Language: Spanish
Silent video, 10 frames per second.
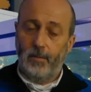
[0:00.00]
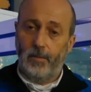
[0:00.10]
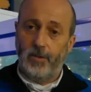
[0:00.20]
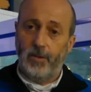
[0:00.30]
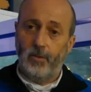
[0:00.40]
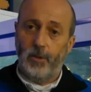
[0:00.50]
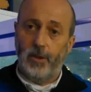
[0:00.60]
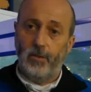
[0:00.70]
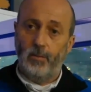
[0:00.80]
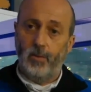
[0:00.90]
pues
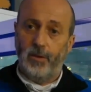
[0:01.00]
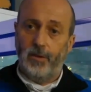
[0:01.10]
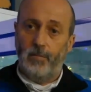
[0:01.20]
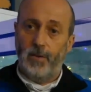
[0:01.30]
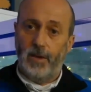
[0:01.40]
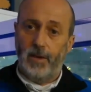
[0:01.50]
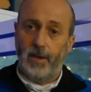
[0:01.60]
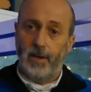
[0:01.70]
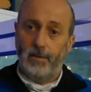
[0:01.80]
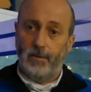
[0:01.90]
estuvieran un poquitín más
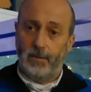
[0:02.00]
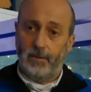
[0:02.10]
relajados.